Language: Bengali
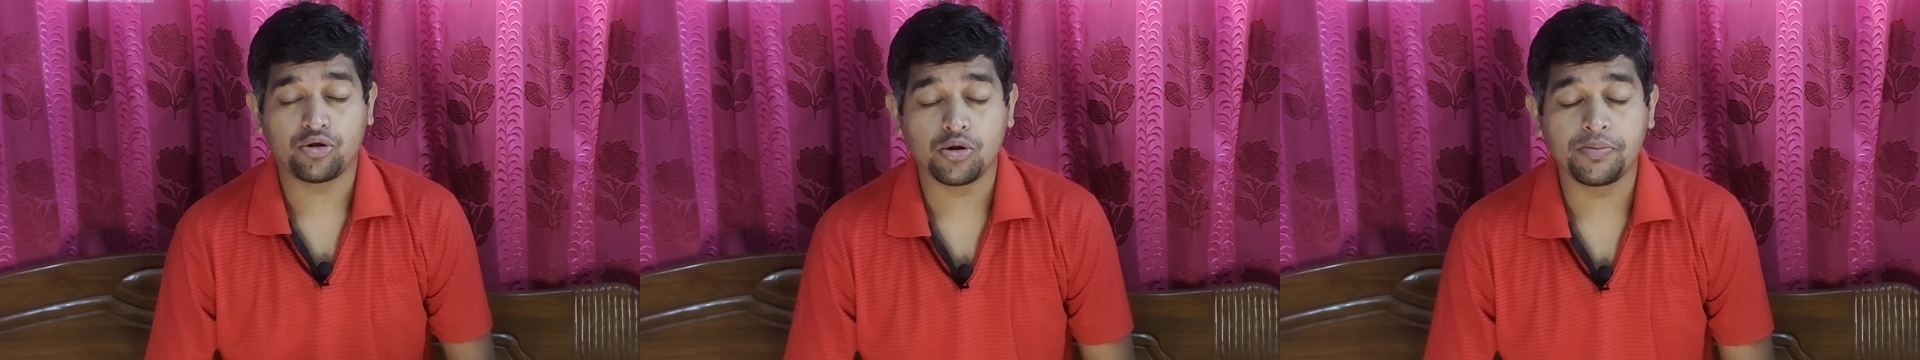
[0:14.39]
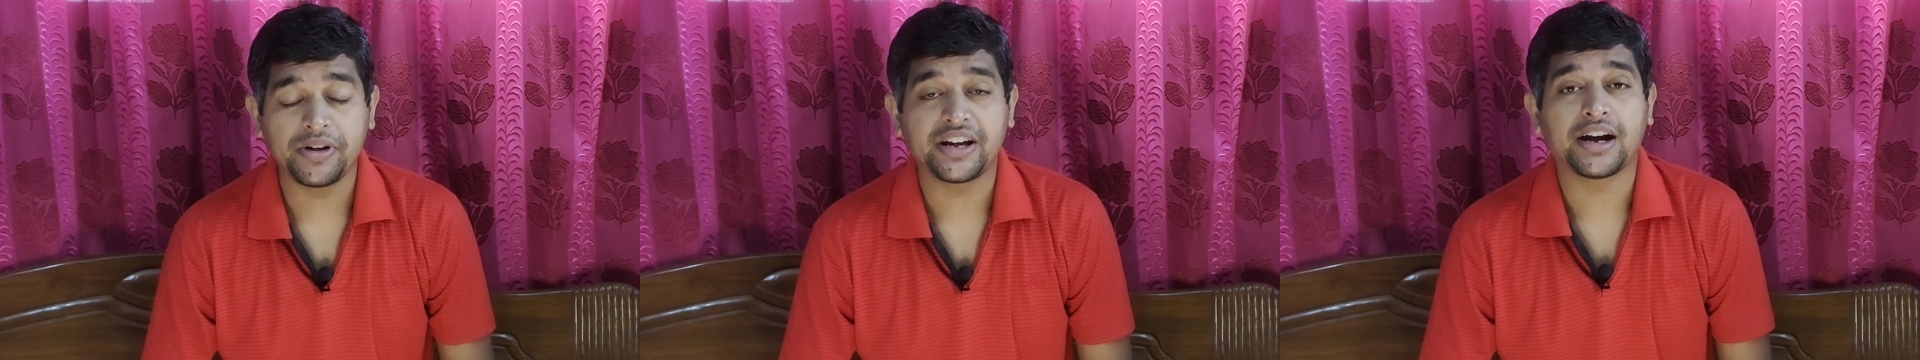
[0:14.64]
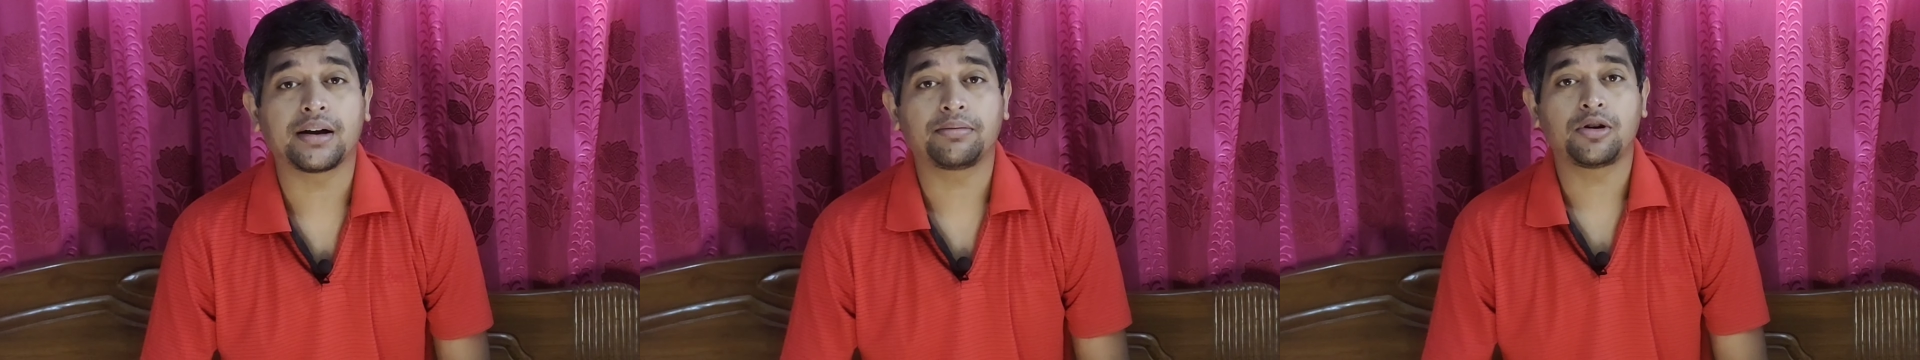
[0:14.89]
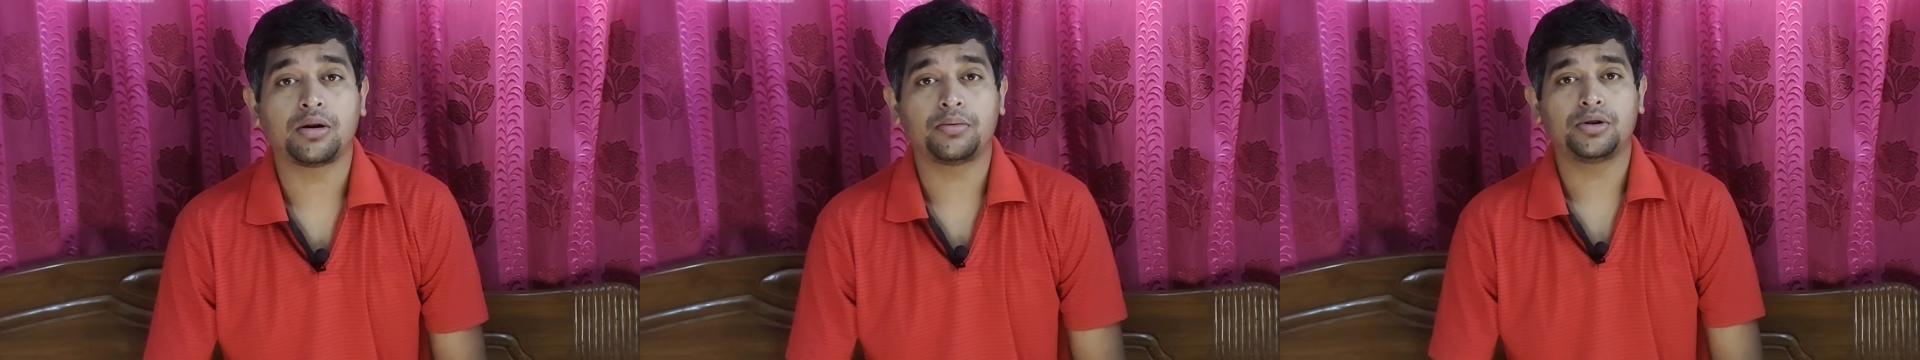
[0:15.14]
খুবই খারাপ
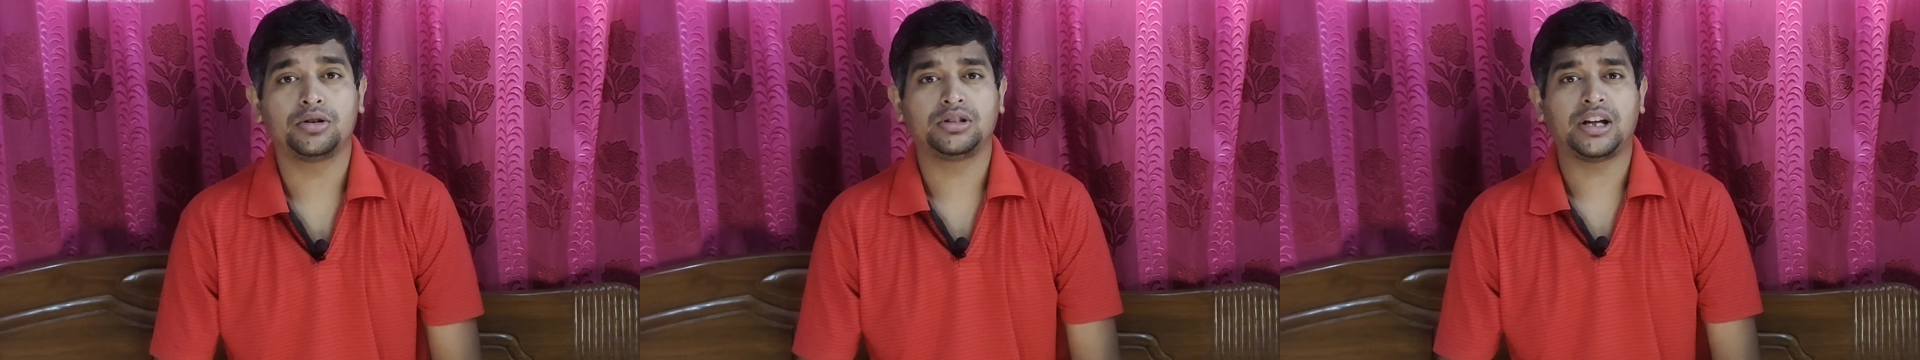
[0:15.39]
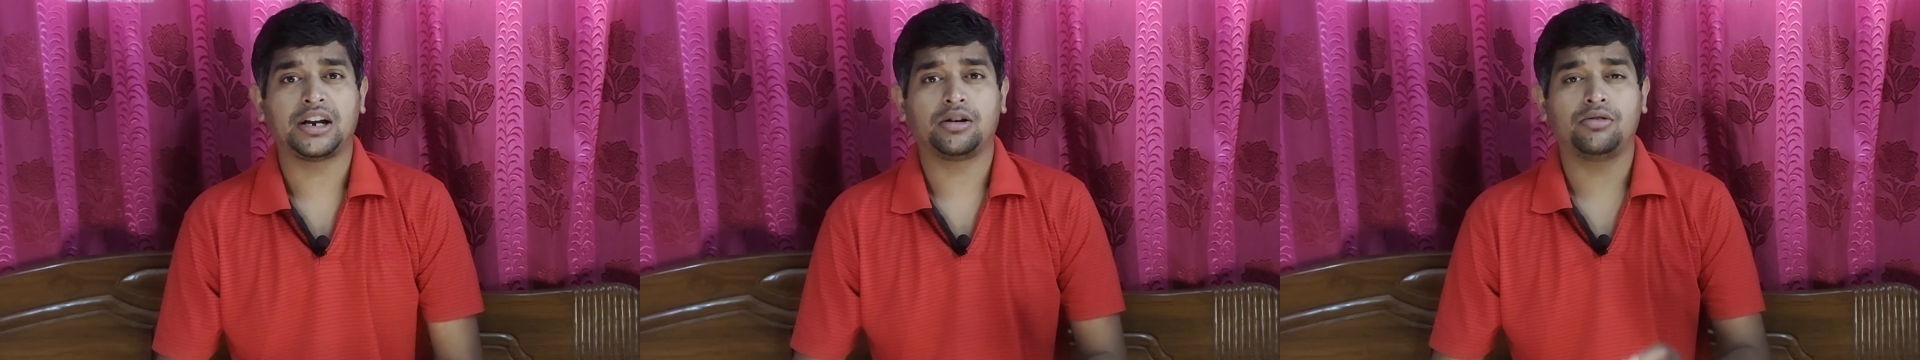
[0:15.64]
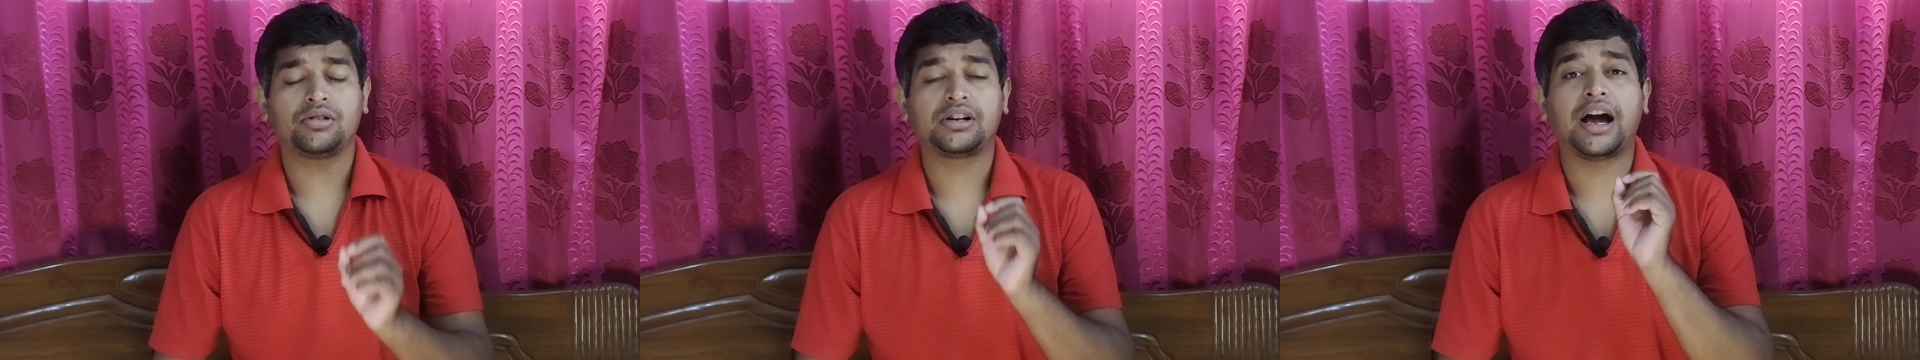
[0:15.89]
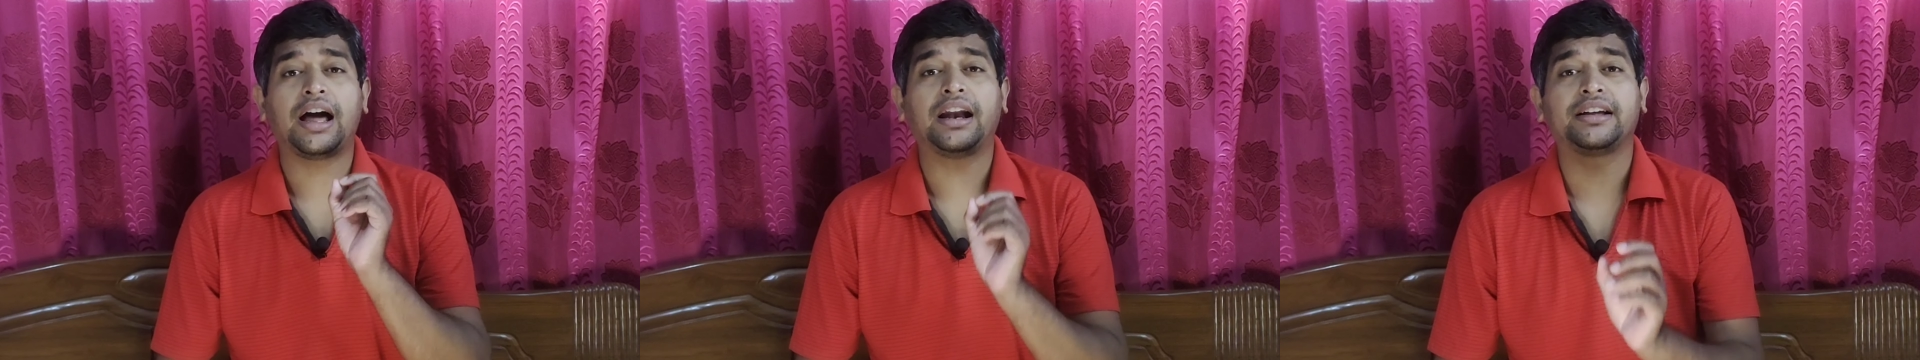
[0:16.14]
খবর তার কারণ
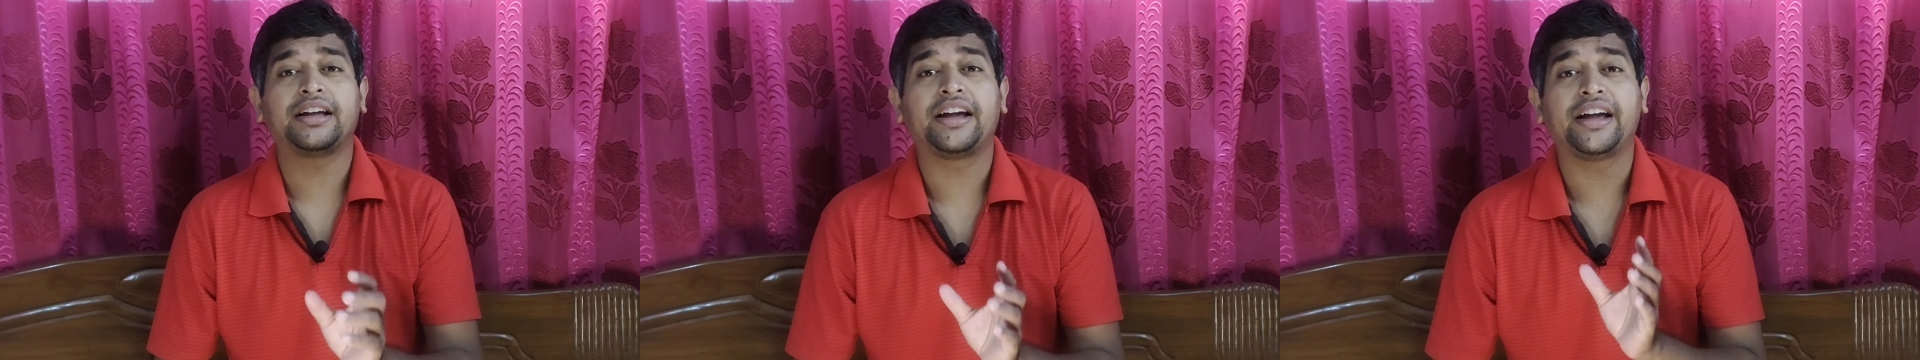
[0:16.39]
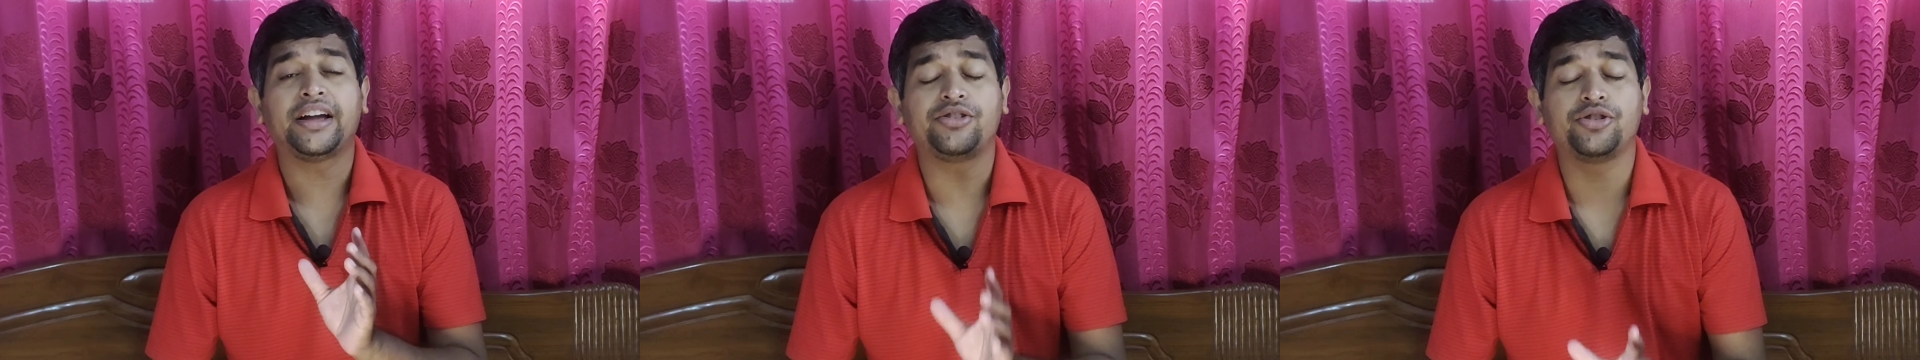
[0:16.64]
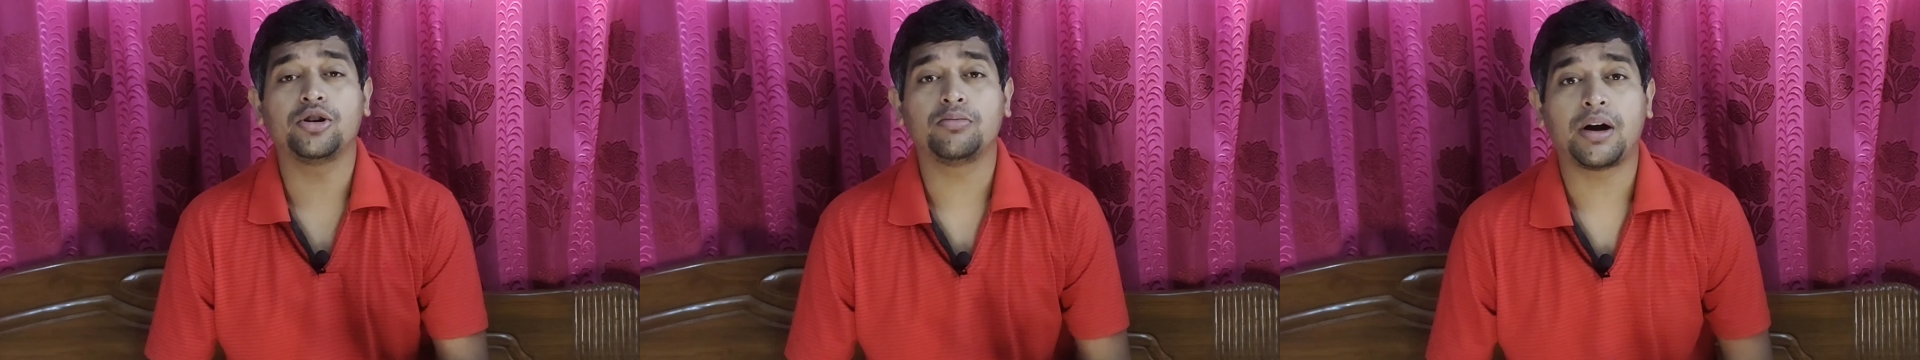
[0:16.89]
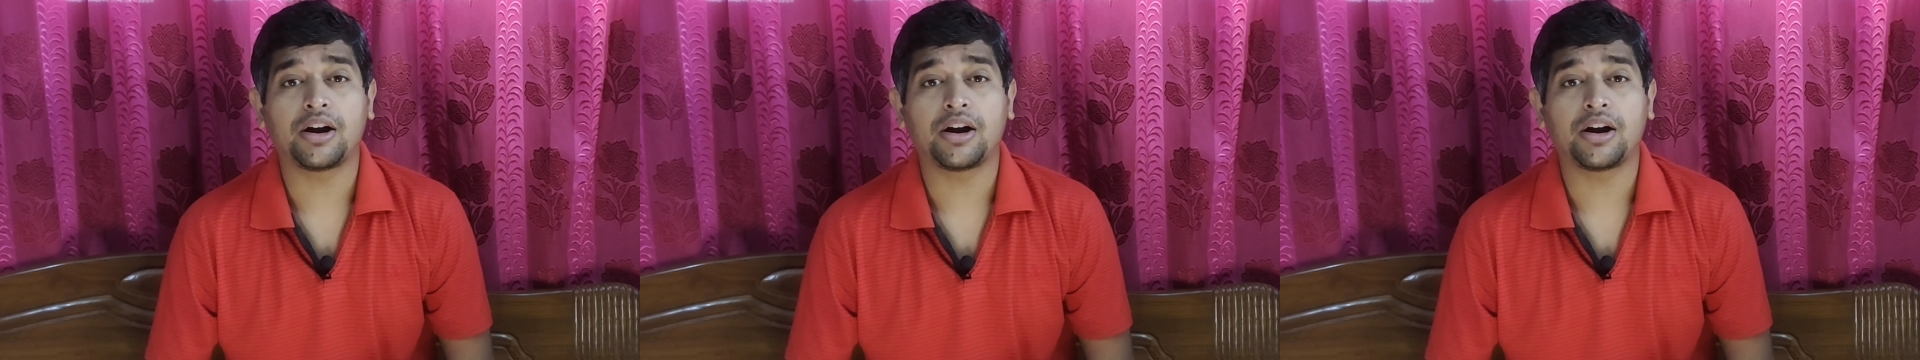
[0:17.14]
কালকে গিয়েছিল